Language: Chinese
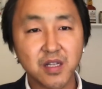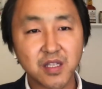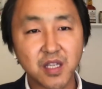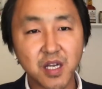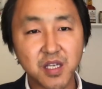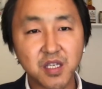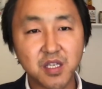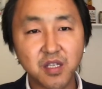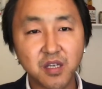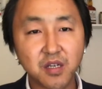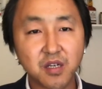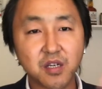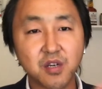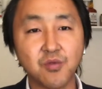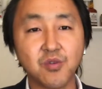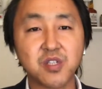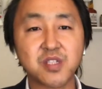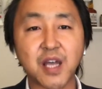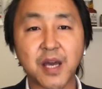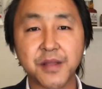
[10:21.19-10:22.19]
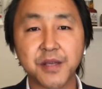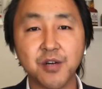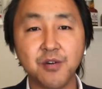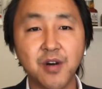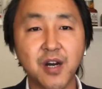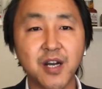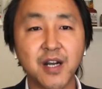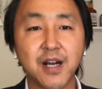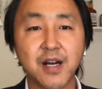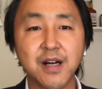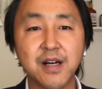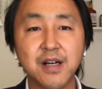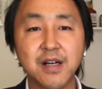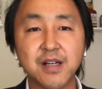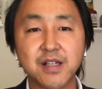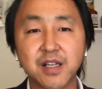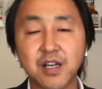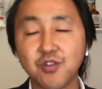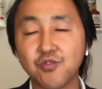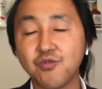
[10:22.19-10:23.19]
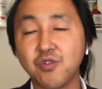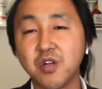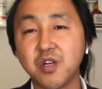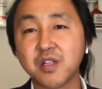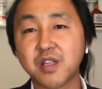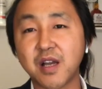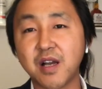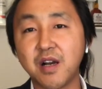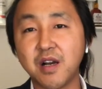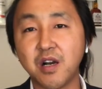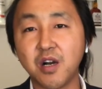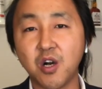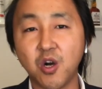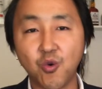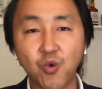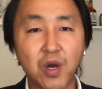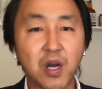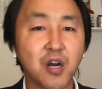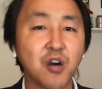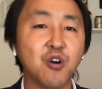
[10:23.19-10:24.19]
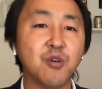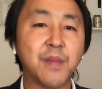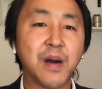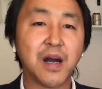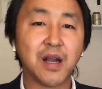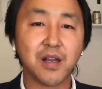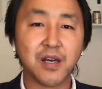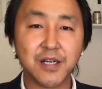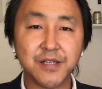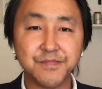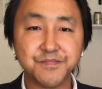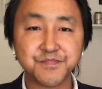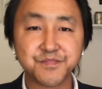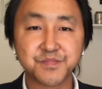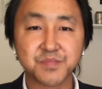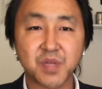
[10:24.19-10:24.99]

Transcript: 他今天给我打电话呀。他说他换号码了